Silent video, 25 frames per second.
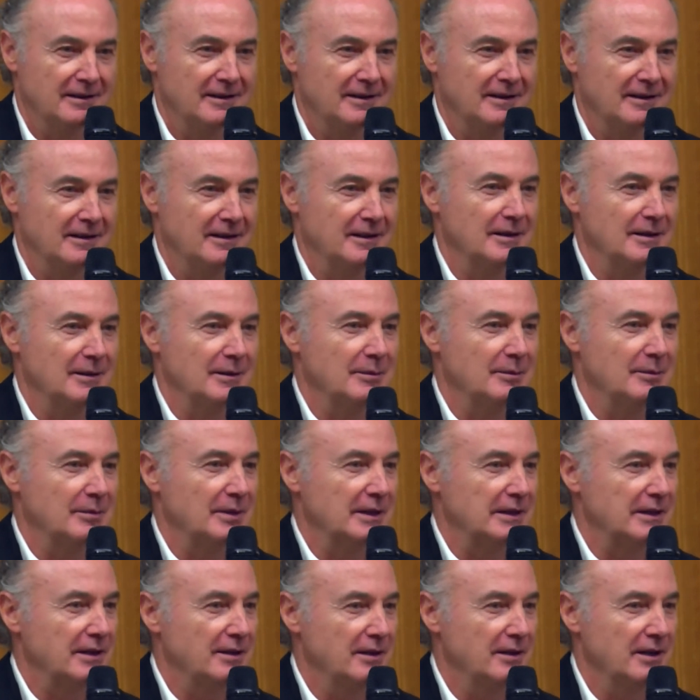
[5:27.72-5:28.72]
eh,
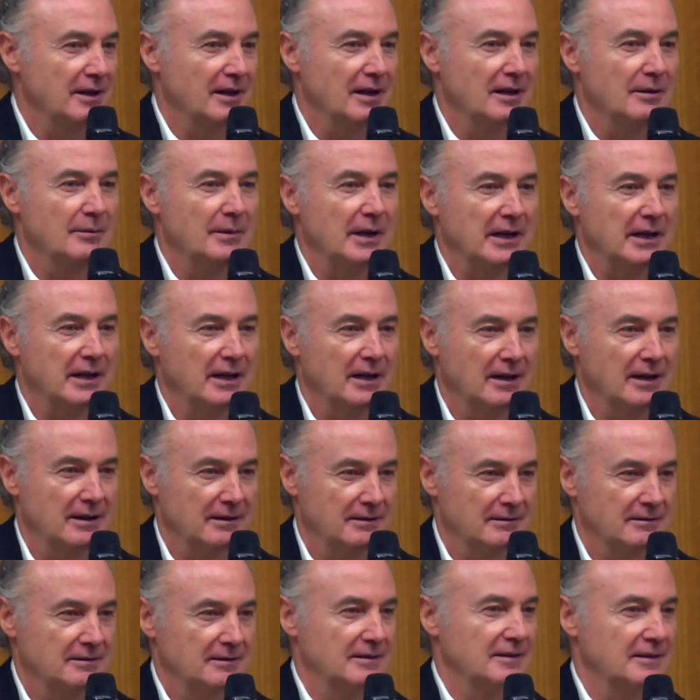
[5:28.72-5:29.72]
Patricia, María,
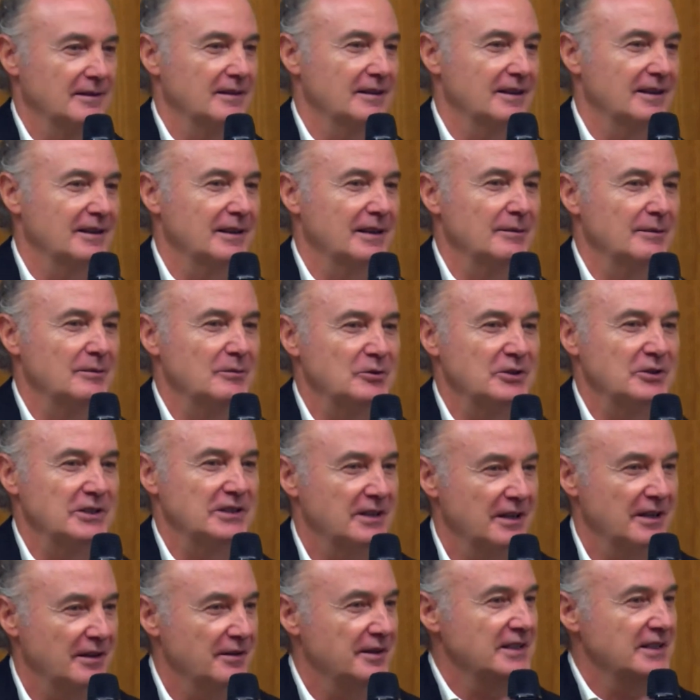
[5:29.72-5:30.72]
eh,
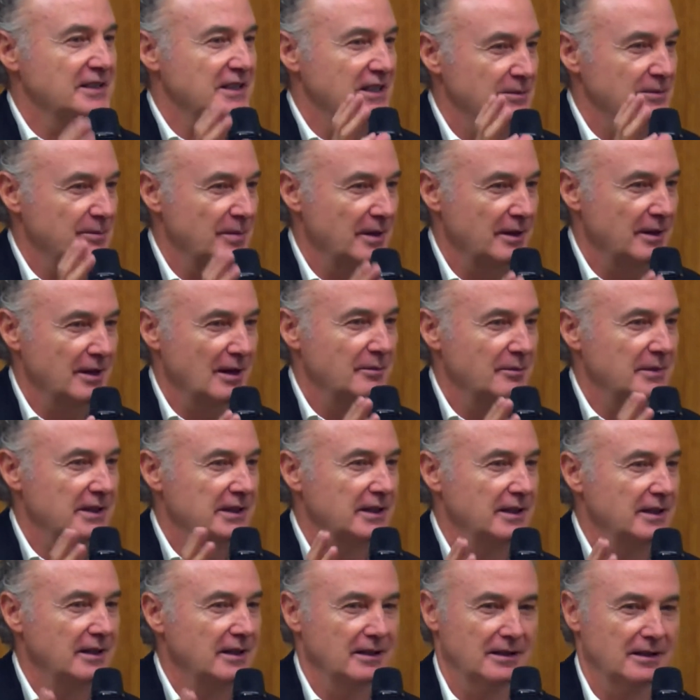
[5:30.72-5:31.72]
muchas gracias
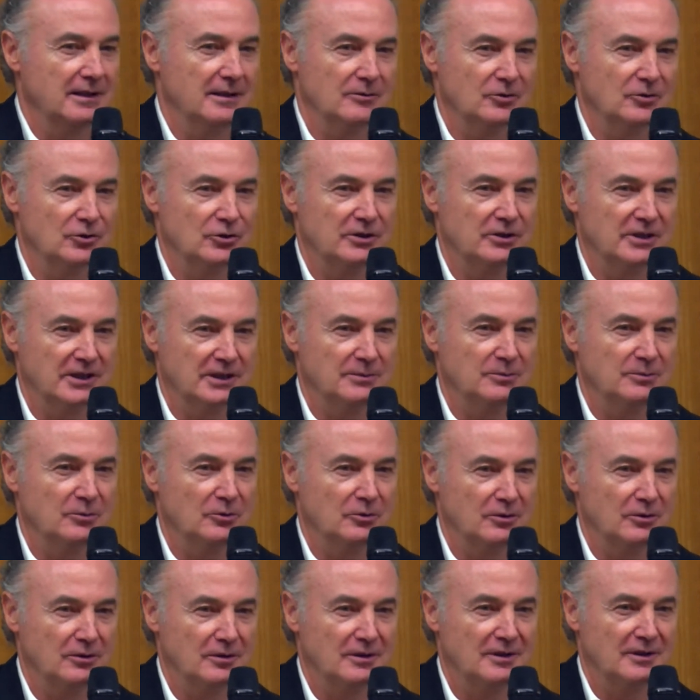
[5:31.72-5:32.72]
especialmente a vosotras
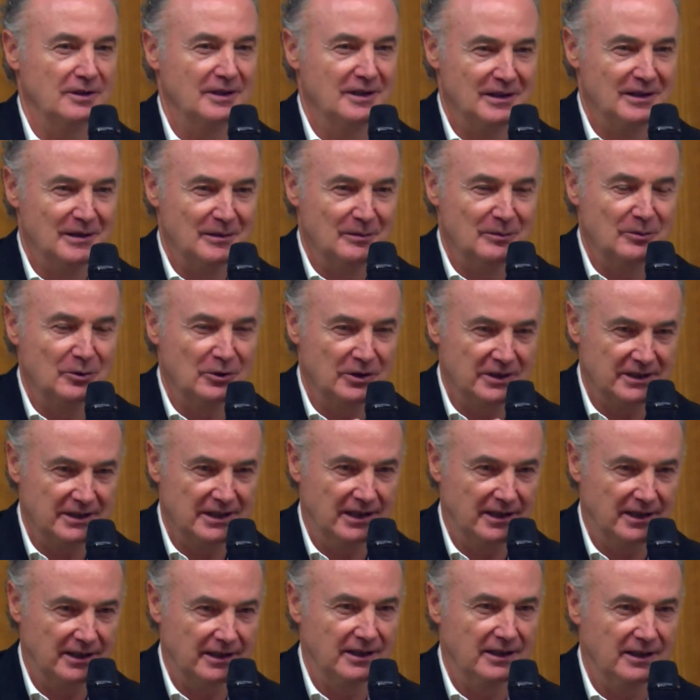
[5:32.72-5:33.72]
por, por
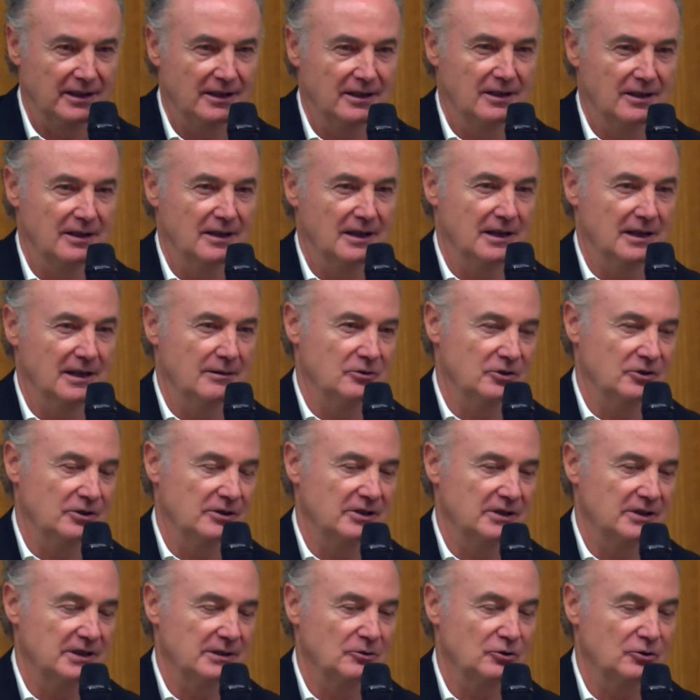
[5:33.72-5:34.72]
estar aquí, a
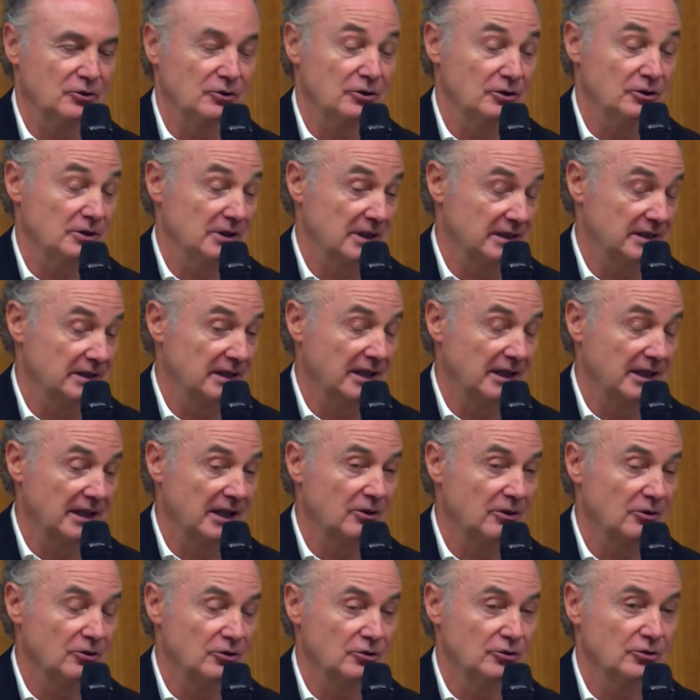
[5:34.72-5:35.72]
vosotros, y vosotros estar aquí
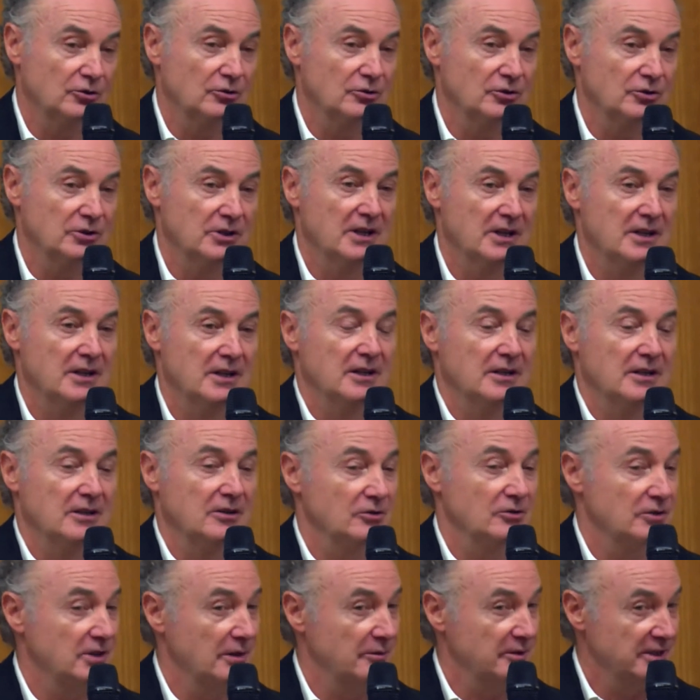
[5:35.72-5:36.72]
con nosotros.
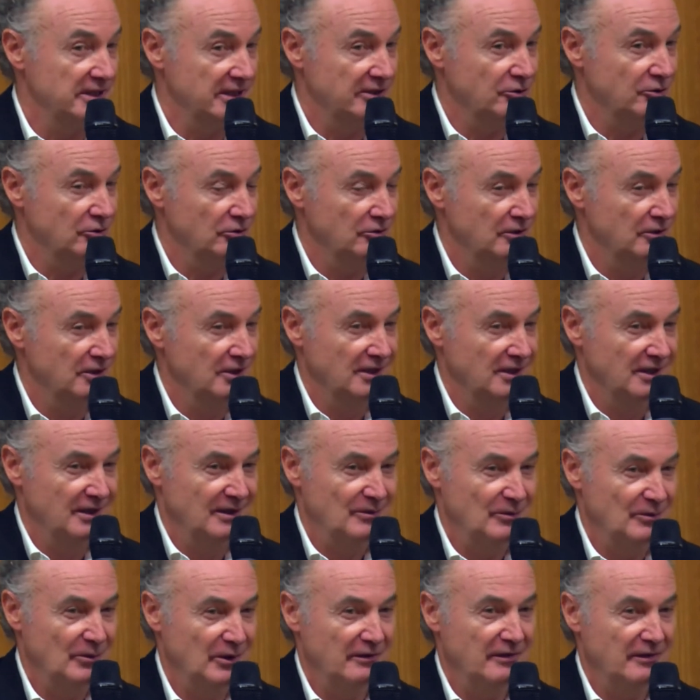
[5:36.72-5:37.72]
Nos habéis hecho
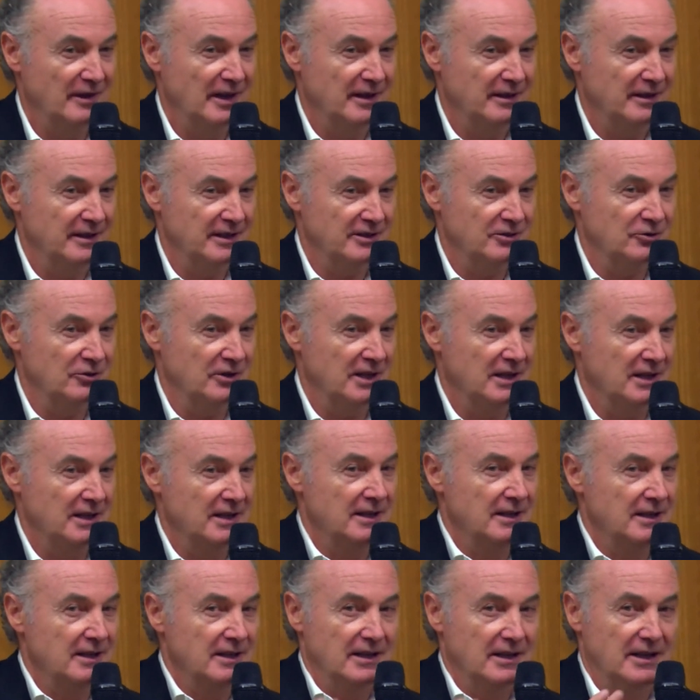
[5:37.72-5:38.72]
muy felices hoy.
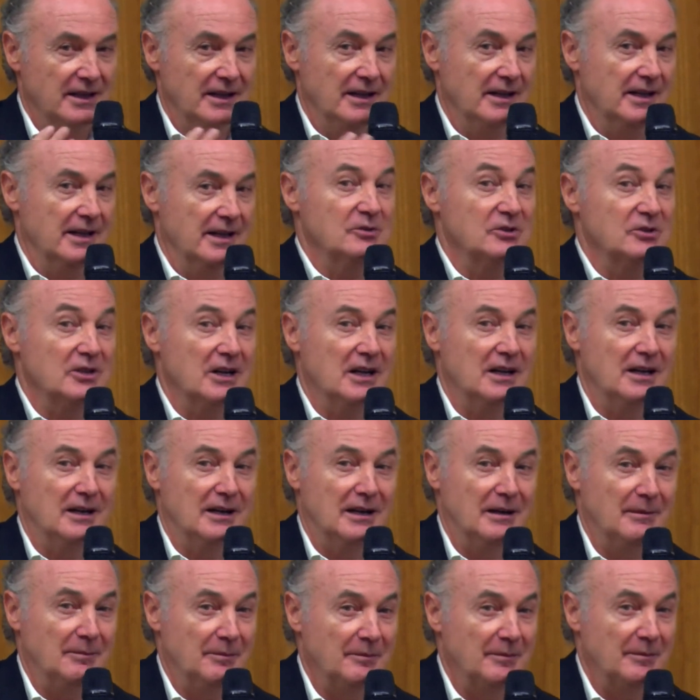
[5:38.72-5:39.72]
Y le damos
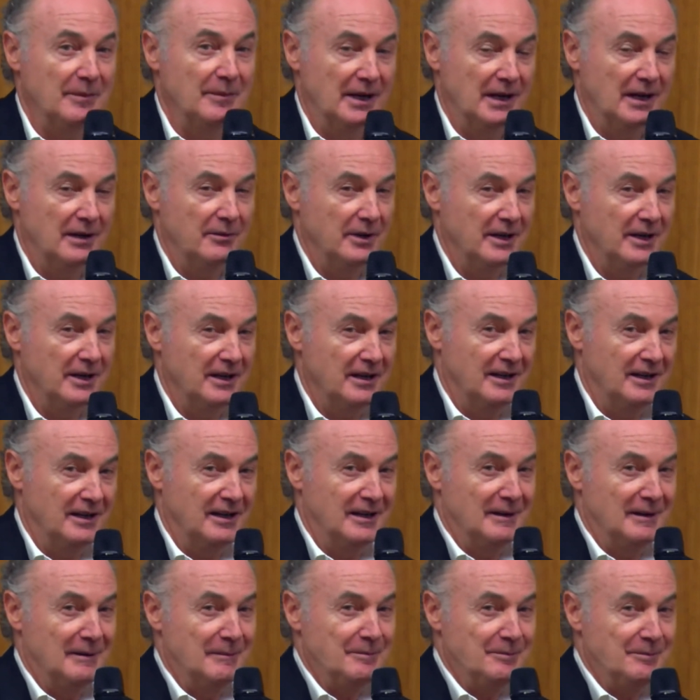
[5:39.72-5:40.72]
la palabra
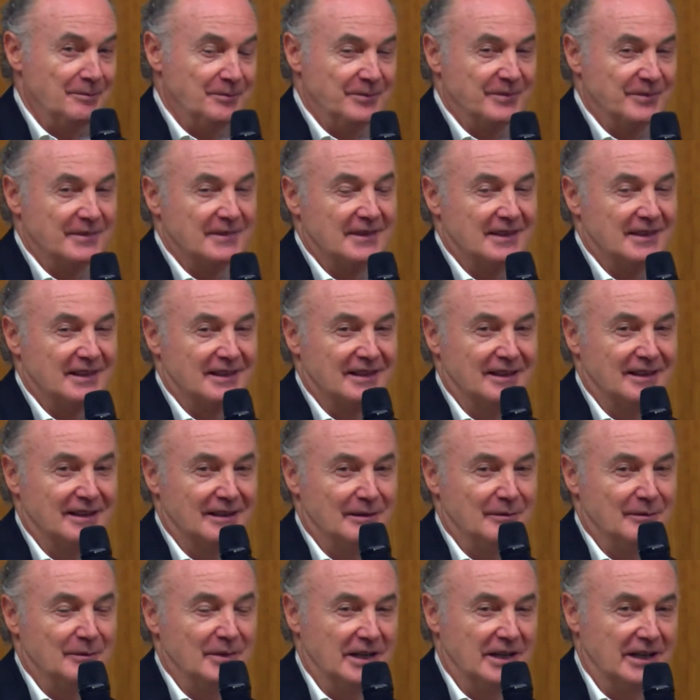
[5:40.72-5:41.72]
a,
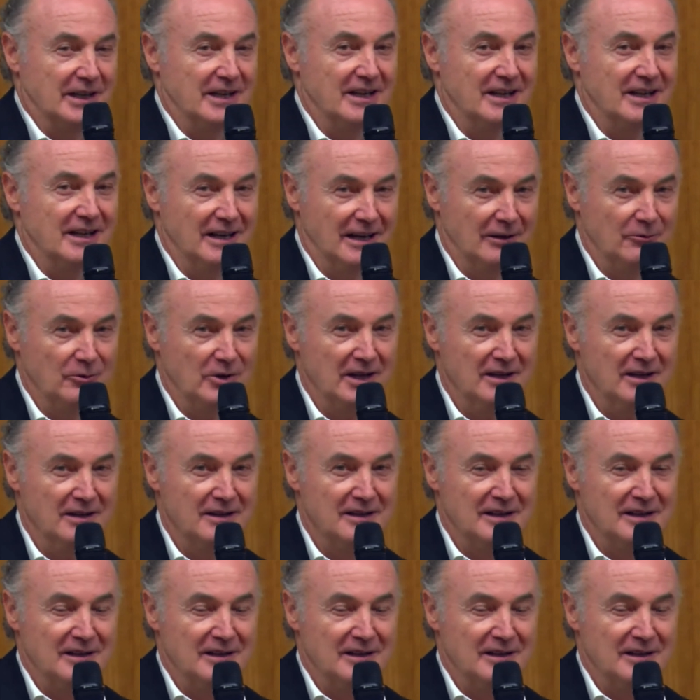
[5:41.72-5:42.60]
mi querida Laura,